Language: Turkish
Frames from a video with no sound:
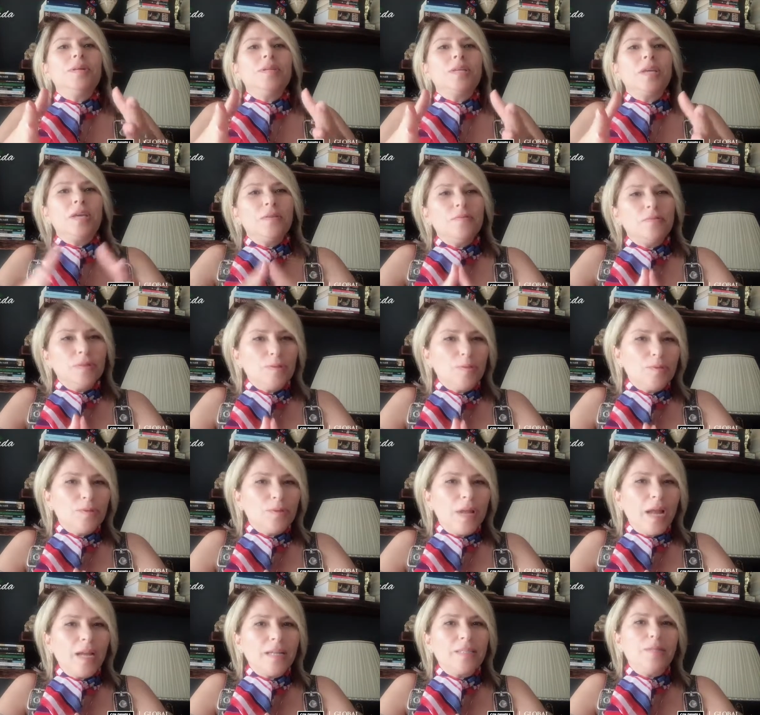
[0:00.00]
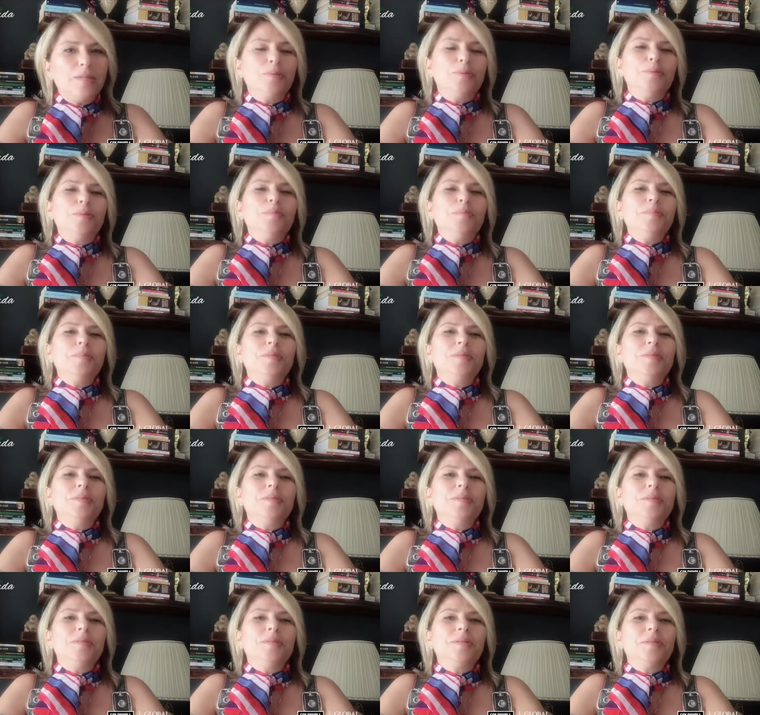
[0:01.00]
Keyifli günler diyorum. Ee,
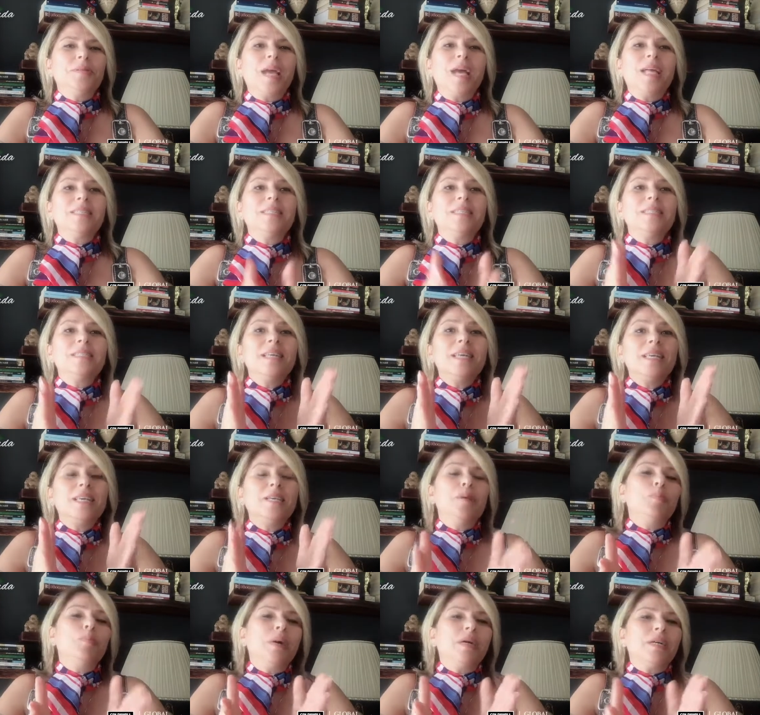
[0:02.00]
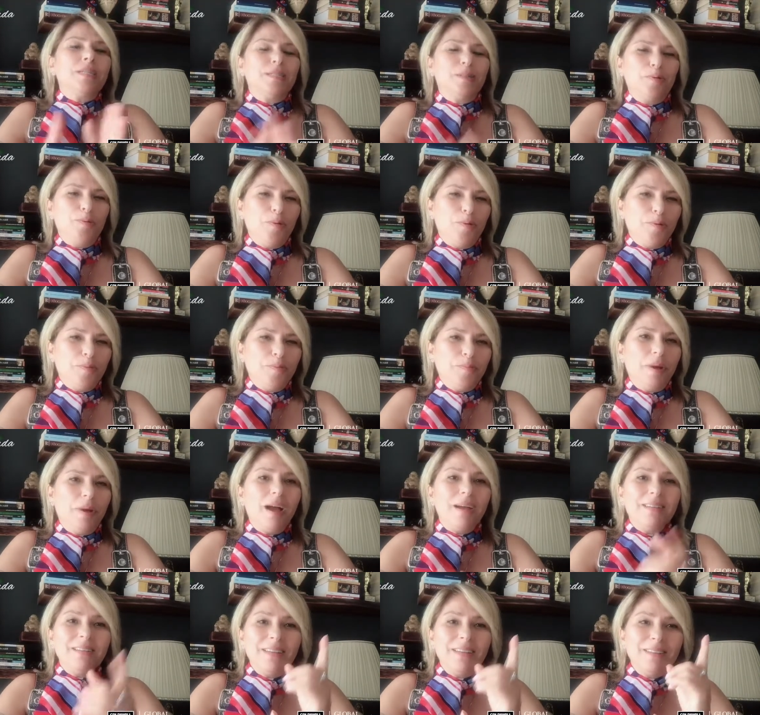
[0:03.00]
kendinize iyi bakın diyorum.
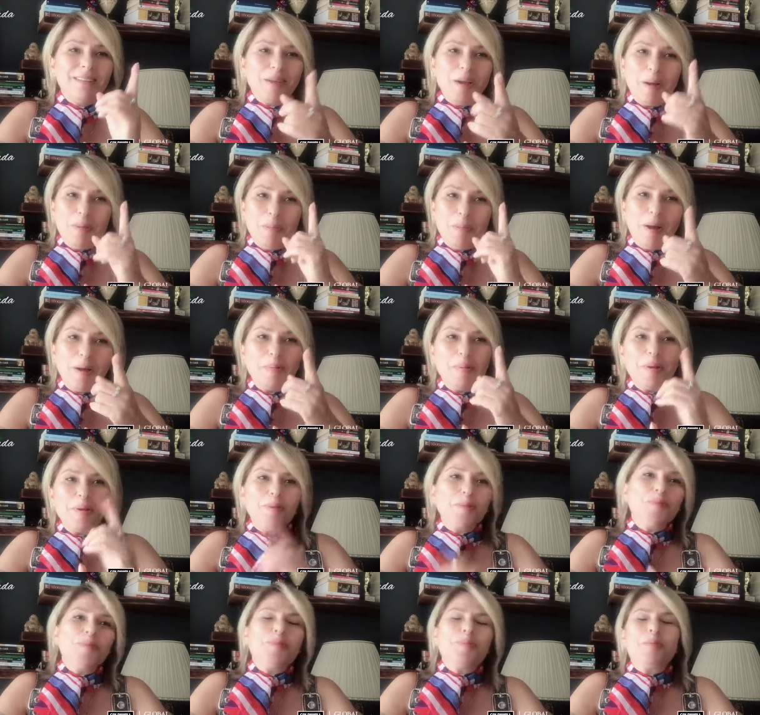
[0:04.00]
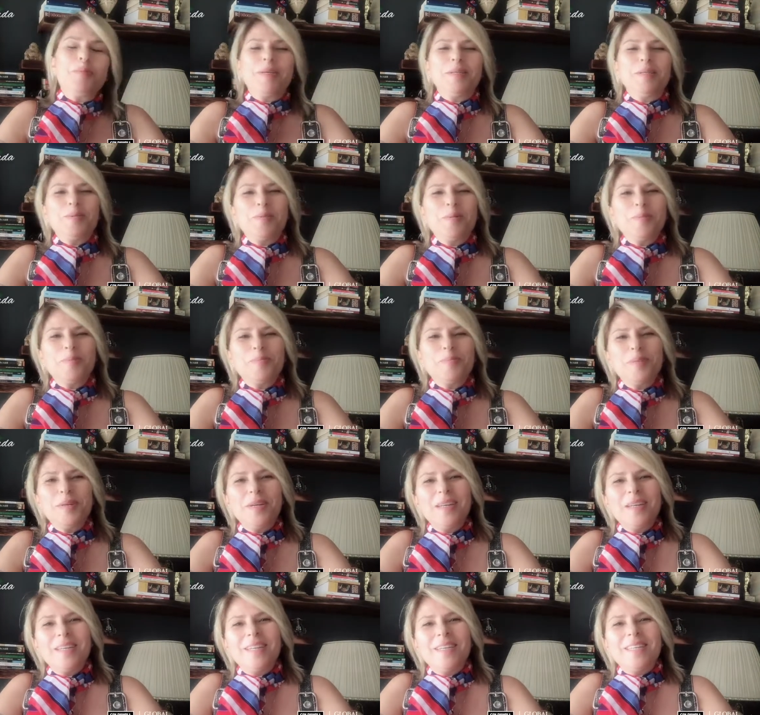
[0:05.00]
Aynaya da bakmayı unutmayın diyorum.
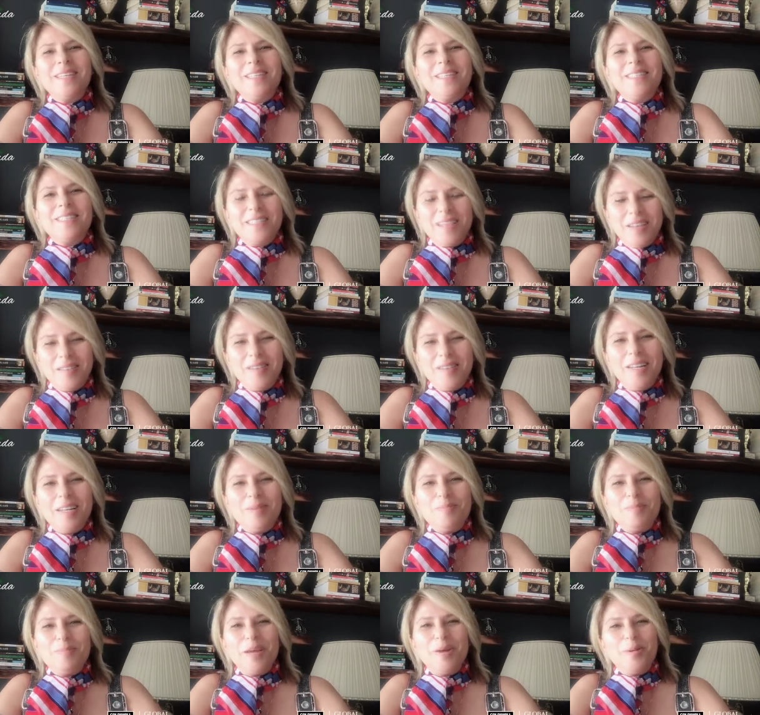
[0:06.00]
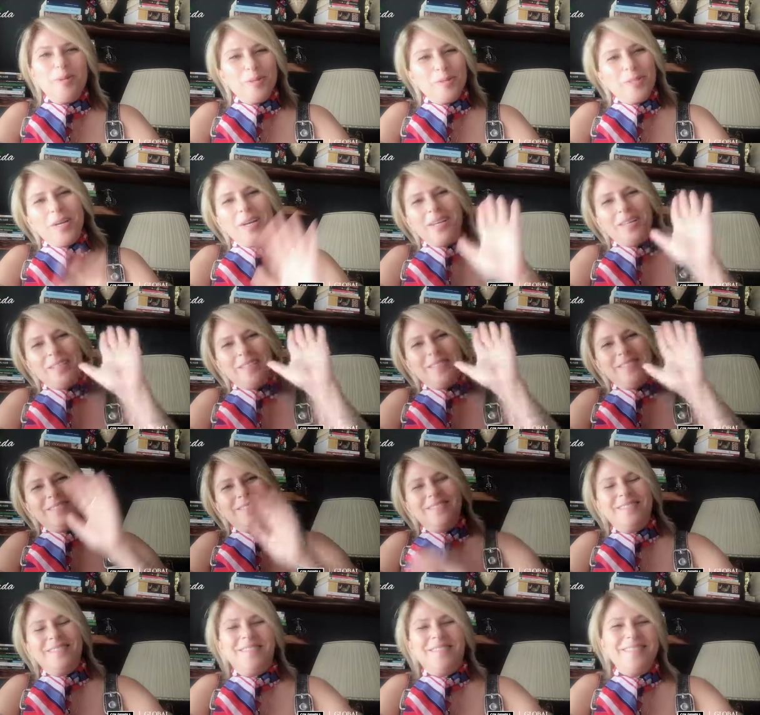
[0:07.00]
Sevgilerimle. Hoşçakalın.